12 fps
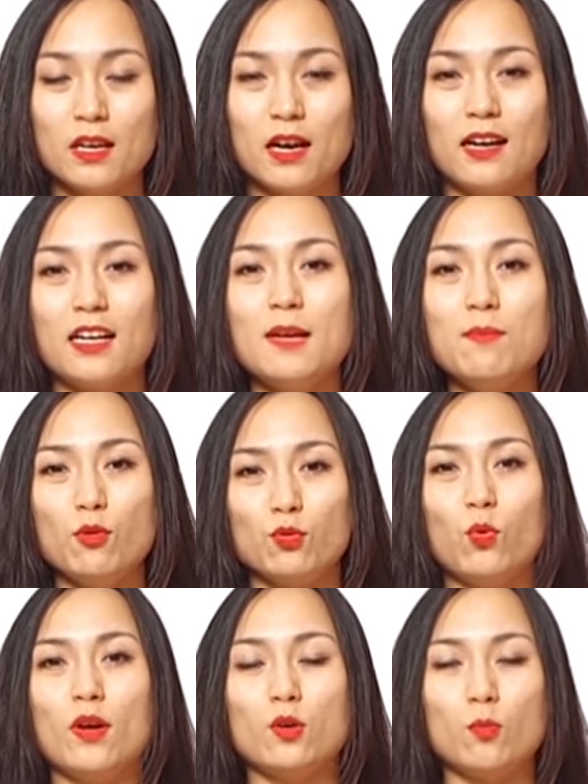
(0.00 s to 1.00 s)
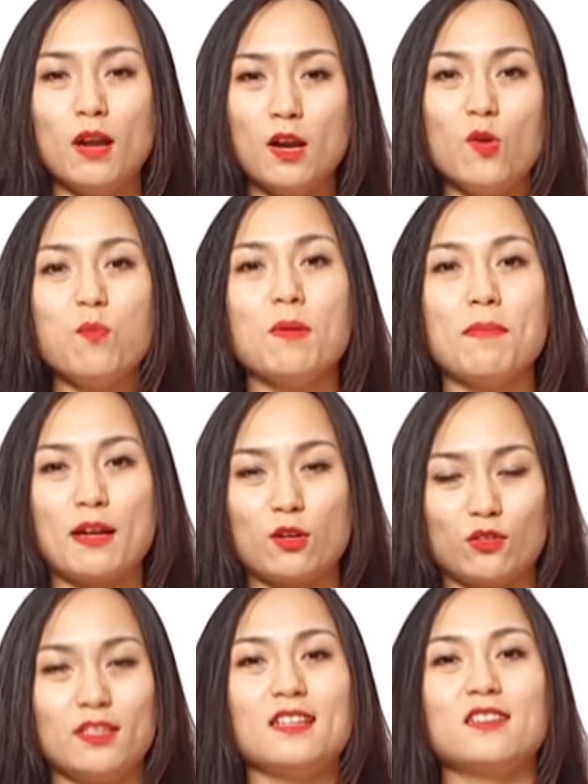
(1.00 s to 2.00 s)
à, khi một tuổi cũng là lúc mà bạn
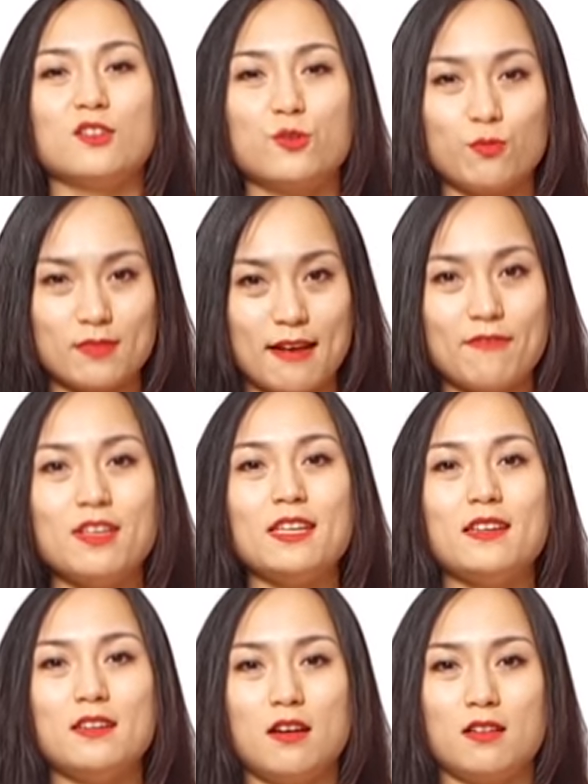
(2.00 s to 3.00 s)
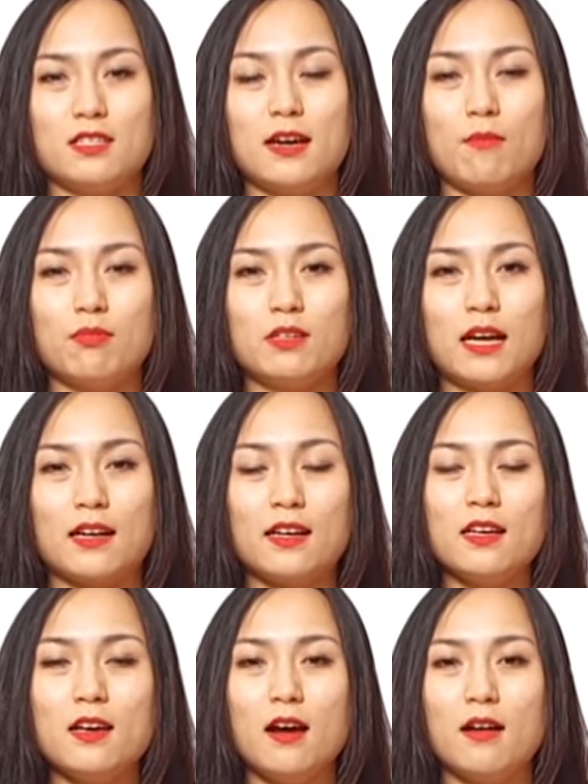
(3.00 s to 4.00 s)
có thể sử dụng gia vị à, trong các
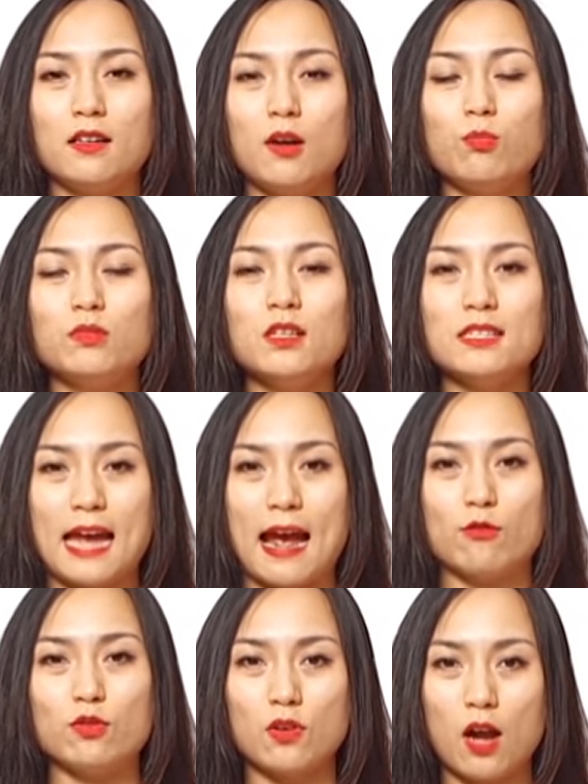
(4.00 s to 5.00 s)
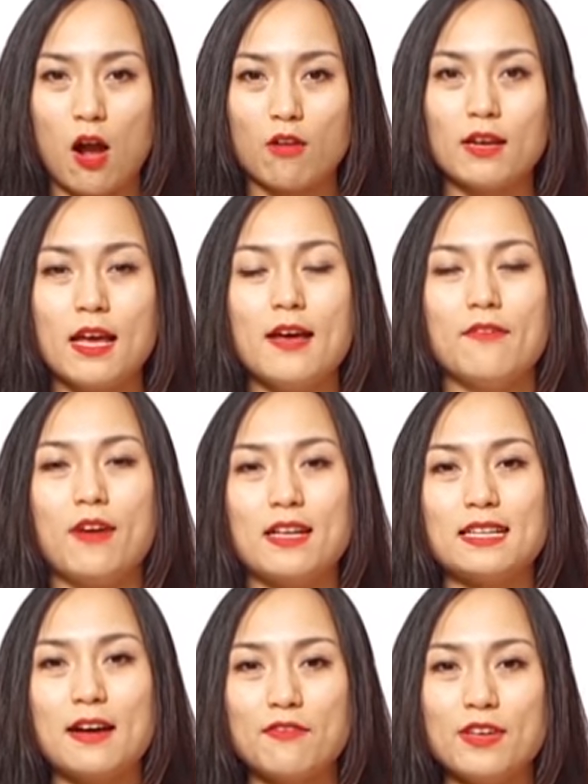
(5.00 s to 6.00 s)
cái à, công thức cháo cho con và
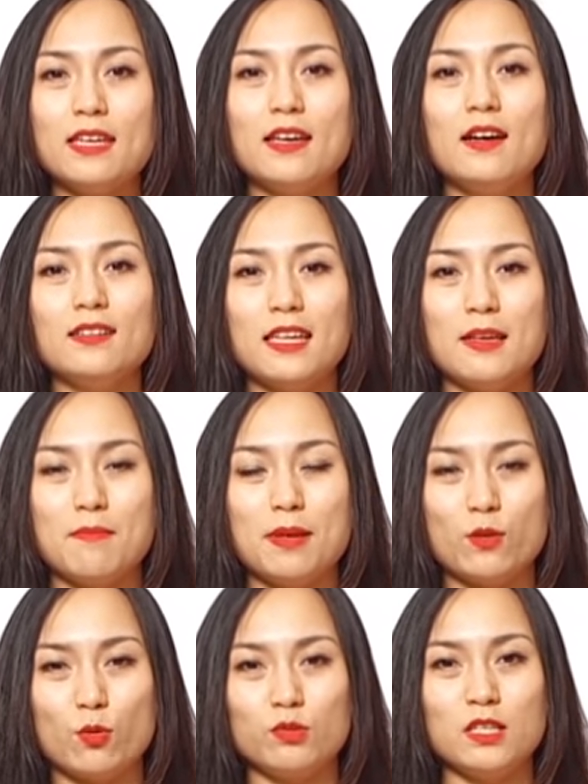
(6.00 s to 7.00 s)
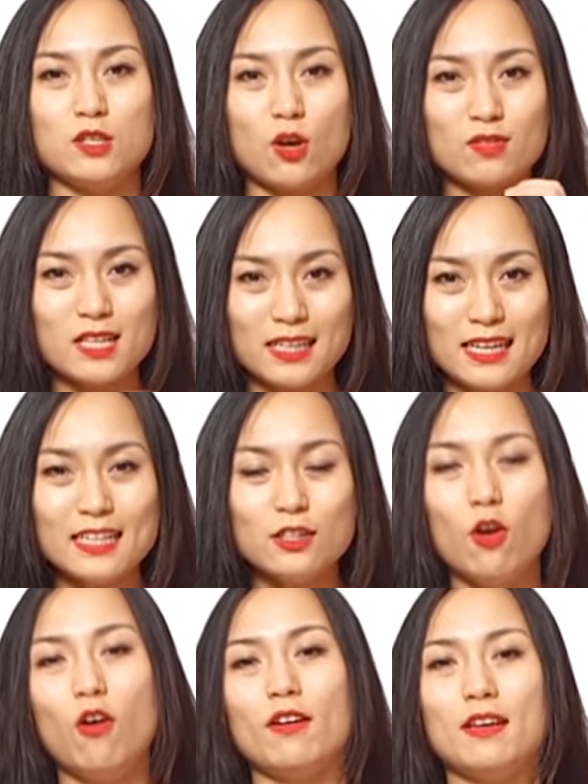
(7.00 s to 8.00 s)
gia vị á, thì mình cũng chỉ cho rất ít
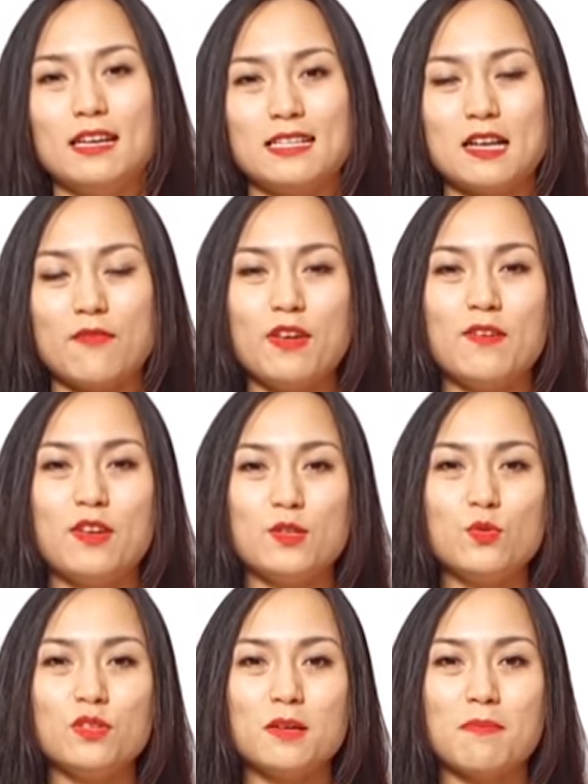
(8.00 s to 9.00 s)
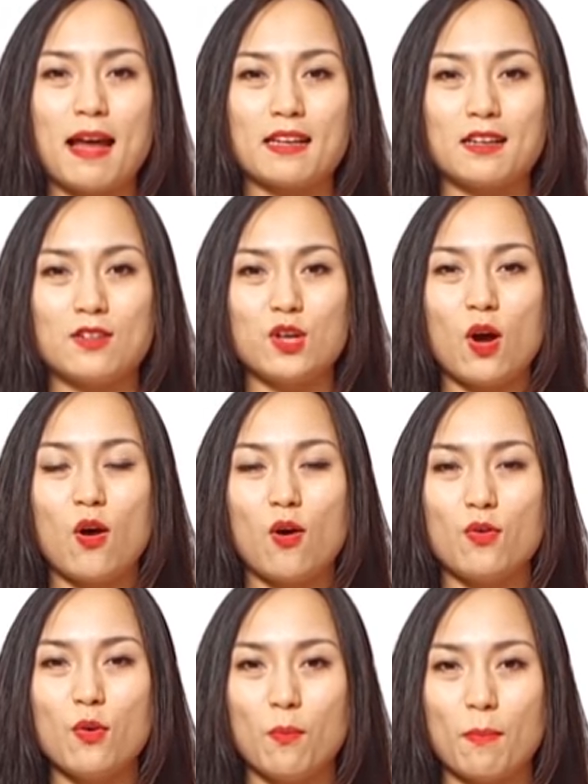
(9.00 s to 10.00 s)
thôi gia vị ví dụ như bạn à, cho
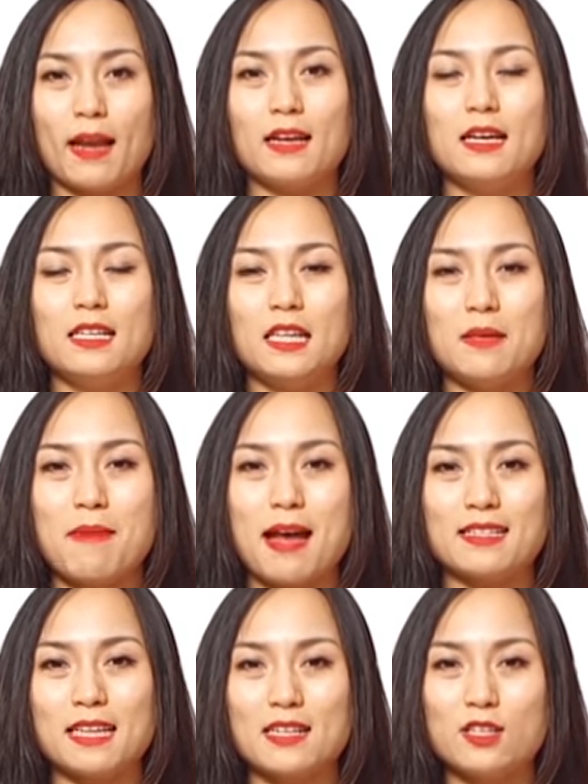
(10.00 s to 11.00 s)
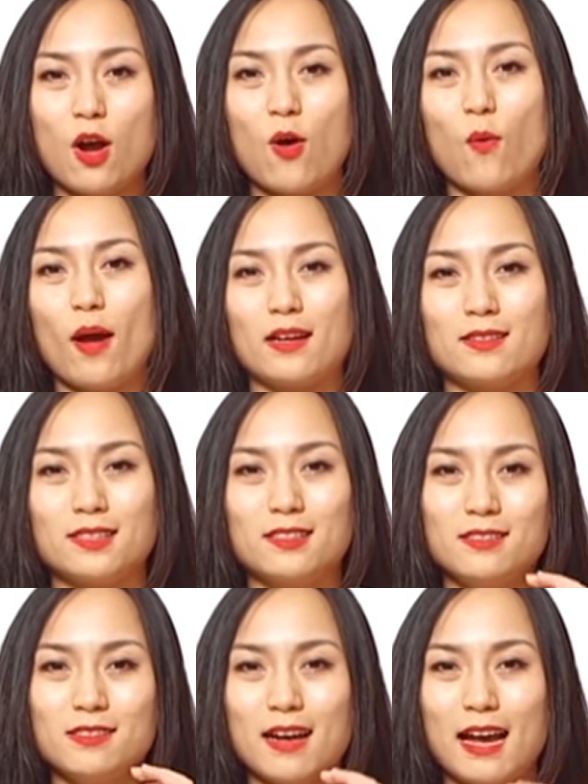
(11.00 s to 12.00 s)
độ mặn thì bạn sẽ cho khoảng
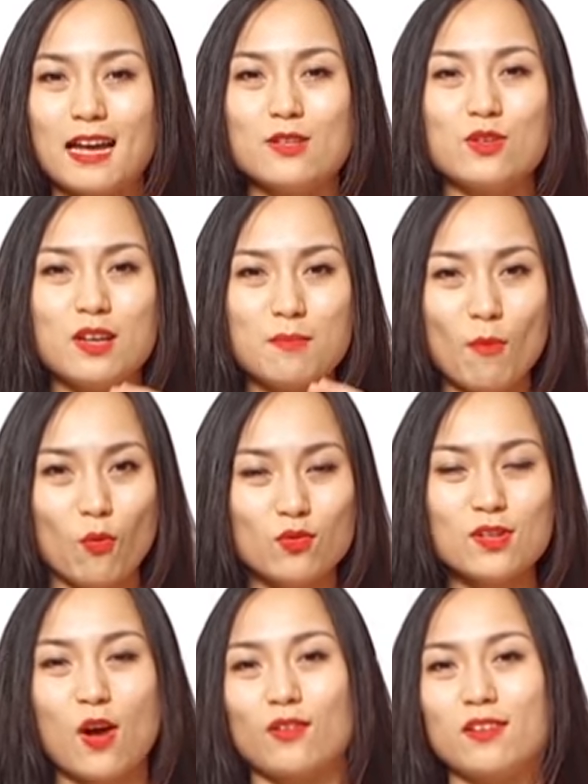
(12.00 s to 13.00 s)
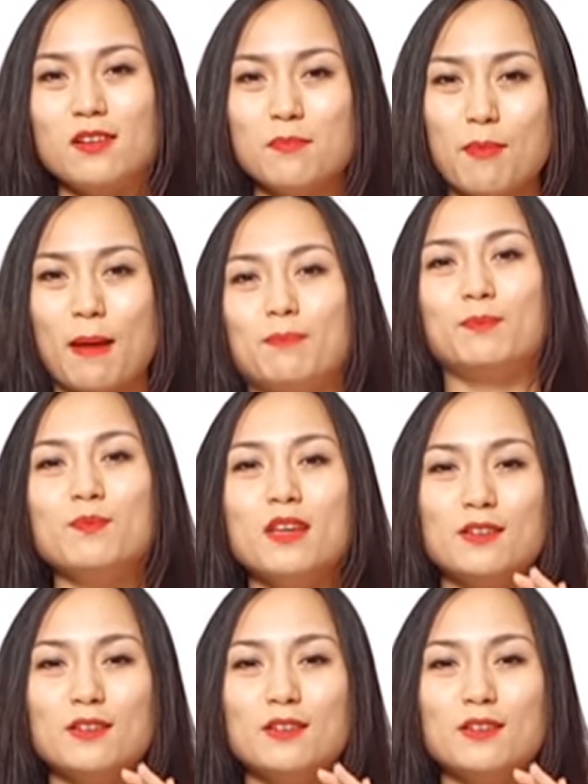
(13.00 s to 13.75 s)
từ 2 cho đến 4 giọt nước mắm